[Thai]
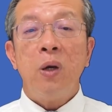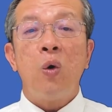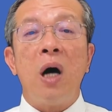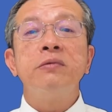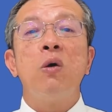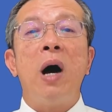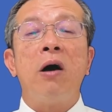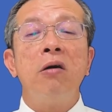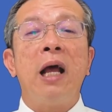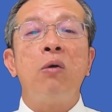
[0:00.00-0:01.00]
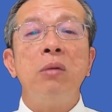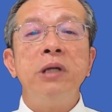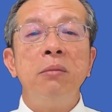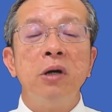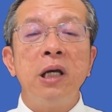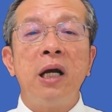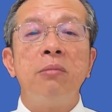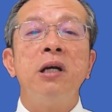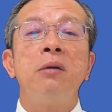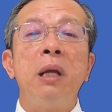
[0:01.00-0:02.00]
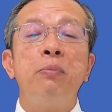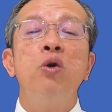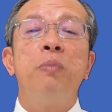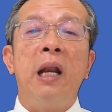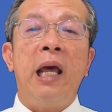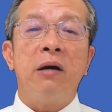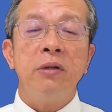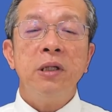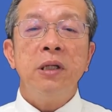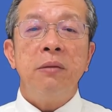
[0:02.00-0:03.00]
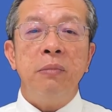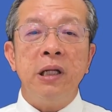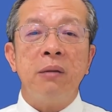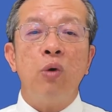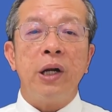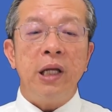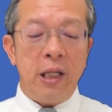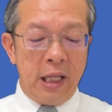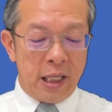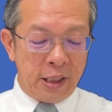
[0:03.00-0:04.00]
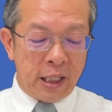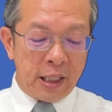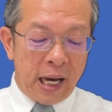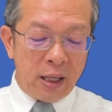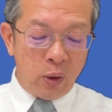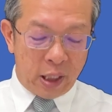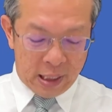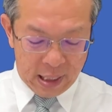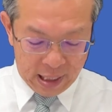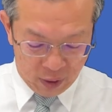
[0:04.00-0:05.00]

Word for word: ความสว่างของหลักความจริงเมื่อกี้ข้าพเจ้าได้พูดไปแล้วมีทั้งหมดนี้เนี่ยเจ็ดด้านด้วยกันนะ